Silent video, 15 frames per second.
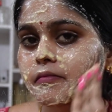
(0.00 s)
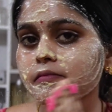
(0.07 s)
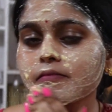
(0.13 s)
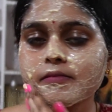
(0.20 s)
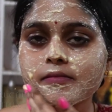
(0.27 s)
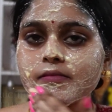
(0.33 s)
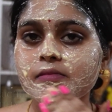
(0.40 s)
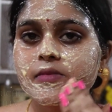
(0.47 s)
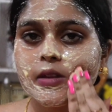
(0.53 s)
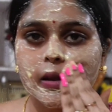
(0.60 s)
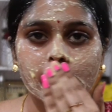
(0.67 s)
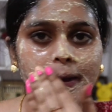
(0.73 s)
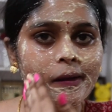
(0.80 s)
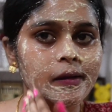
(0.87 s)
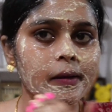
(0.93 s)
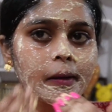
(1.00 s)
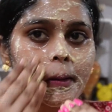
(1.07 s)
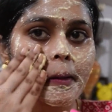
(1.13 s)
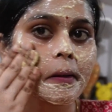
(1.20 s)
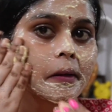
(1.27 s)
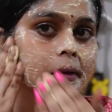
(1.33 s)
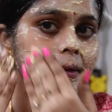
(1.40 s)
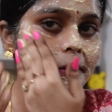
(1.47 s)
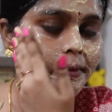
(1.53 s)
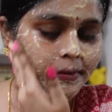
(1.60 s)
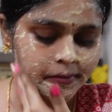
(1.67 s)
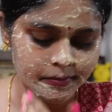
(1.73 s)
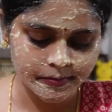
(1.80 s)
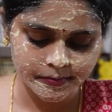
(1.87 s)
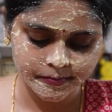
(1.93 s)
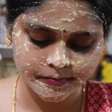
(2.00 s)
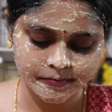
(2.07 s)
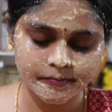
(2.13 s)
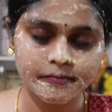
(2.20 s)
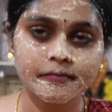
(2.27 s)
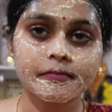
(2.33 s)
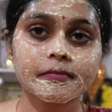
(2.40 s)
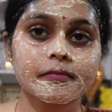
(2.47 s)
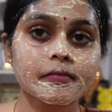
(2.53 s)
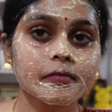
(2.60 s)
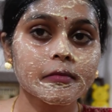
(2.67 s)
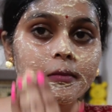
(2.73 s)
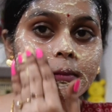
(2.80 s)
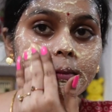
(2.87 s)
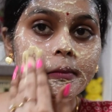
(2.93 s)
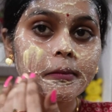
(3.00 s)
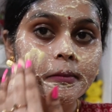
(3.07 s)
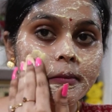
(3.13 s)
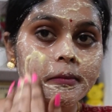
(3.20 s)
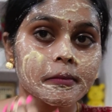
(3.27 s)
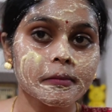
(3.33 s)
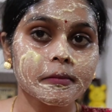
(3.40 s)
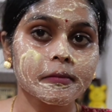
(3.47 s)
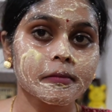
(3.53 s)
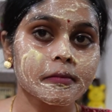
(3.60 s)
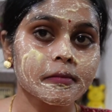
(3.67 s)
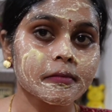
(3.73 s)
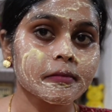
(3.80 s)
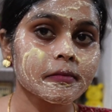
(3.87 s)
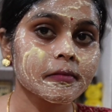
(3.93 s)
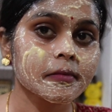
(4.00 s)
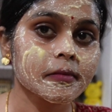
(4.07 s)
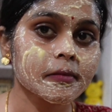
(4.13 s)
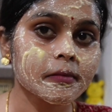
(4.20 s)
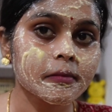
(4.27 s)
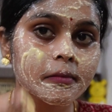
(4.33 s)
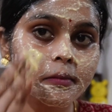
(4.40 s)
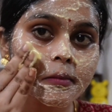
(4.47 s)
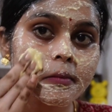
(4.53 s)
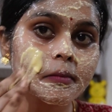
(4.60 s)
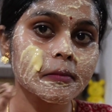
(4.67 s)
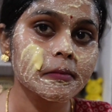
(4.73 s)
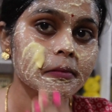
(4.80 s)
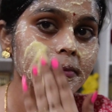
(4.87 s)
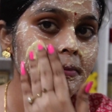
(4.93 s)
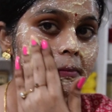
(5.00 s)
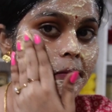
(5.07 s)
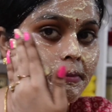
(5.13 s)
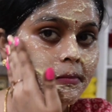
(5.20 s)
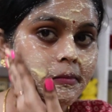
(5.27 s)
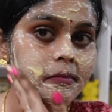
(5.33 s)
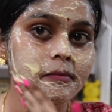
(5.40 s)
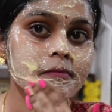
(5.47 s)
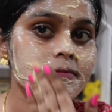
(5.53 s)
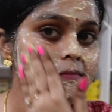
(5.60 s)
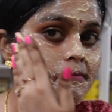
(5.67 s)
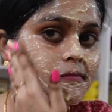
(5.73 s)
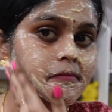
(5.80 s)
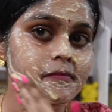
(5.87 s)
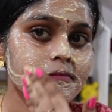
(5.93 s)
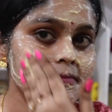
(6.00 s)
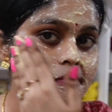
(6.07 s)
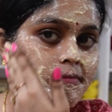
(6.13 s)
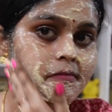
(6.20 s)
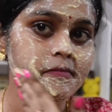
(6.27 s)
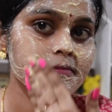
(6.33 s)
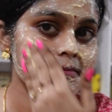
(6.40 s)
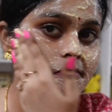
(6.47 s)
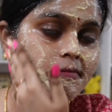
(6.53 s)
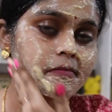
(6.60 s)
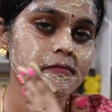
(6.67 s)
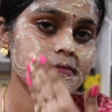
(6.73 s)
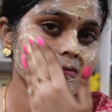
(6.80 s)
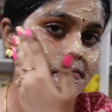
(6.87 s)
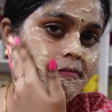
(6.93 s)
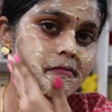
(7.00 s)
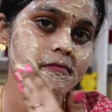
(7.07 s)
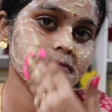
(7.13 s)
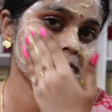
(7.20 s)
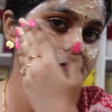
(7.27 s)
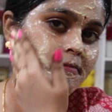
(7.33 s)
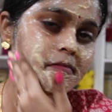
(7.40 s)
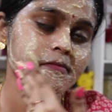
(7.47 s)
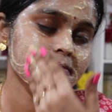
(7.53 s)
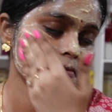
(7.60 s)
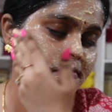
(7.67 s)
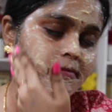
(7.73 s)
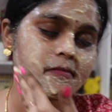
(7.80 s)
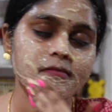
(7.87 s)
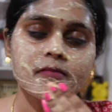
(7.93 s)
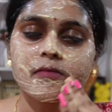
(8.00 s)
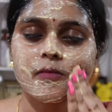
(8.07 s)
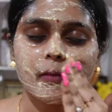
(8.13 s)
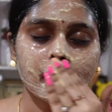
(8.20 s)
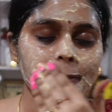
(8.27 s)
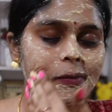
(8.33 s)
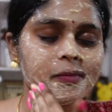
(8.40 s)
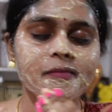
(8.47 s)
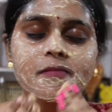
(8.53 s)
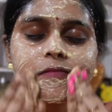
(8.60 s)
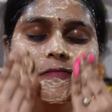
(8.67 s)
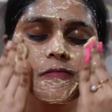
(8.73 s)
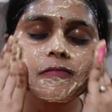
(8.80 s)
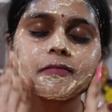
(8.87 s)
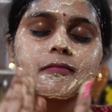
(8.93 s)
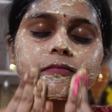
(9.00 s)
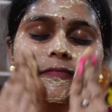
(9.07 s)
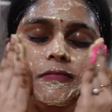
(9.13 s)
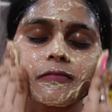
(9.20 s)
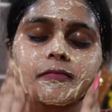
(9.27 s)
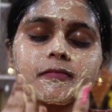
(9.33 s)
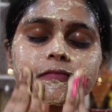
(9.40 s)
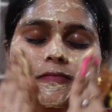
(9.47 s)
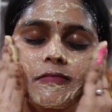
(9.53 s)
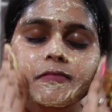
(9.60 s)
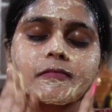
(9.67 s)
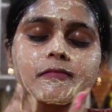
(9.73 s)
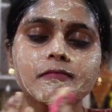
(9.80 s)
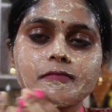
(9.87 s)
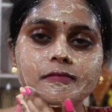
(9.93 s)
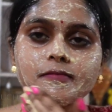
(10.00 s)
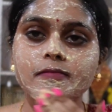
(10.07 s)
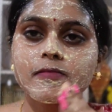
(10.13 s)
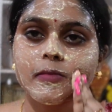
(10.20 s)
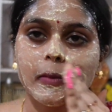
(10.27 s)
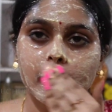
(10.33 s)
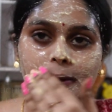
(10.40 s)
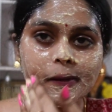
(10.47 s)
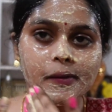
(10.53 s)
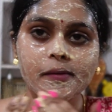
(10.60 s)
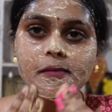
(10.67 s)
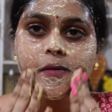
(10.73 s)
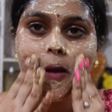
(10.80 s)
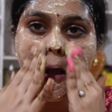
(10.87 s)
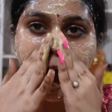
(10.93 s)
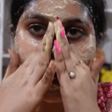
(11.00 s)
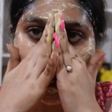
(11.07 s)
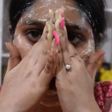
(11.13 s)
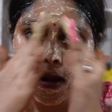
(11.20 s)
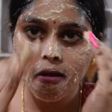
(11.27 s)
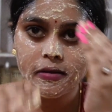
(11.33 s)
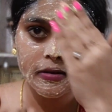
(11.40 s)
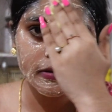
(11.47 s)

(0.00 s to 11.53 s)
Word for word: సో నా ఫేస్ మొత్తం మెరిసిపోయింది వాళ్ళ సీక్రెట్స్లో ఇది ఒక సీక్రెట్ అనమాట సో వాళ్ళు వీళ్ళు వాడారు అనేది పక్కన పెట్టి ఒకసారి నేను చెప్పినట్టుగా ట్రై చేయండి